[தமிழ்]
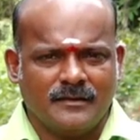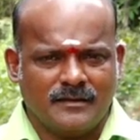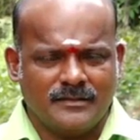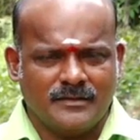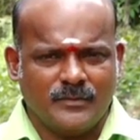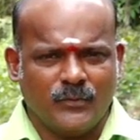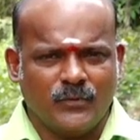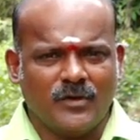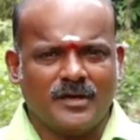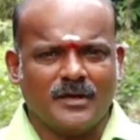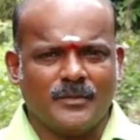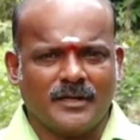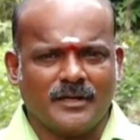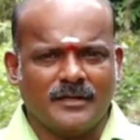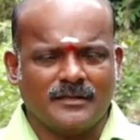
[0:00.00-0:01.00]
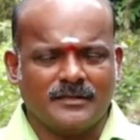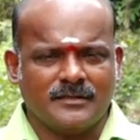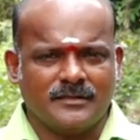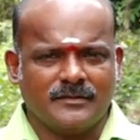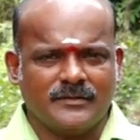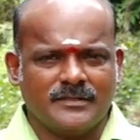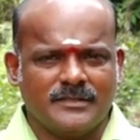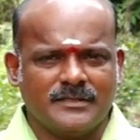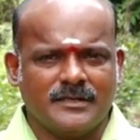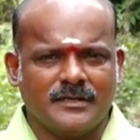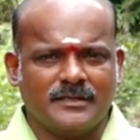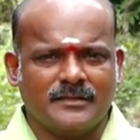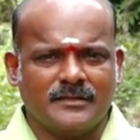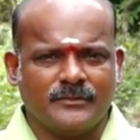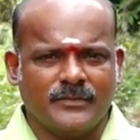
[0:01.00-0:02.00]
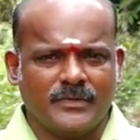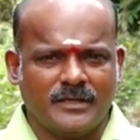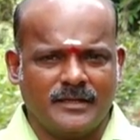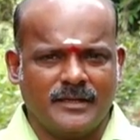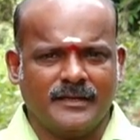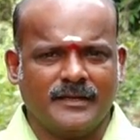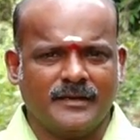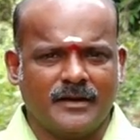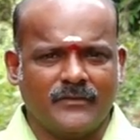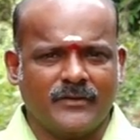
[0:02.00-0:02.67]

இந்த உலக மக்களுக்கு வந்து ஏன்னா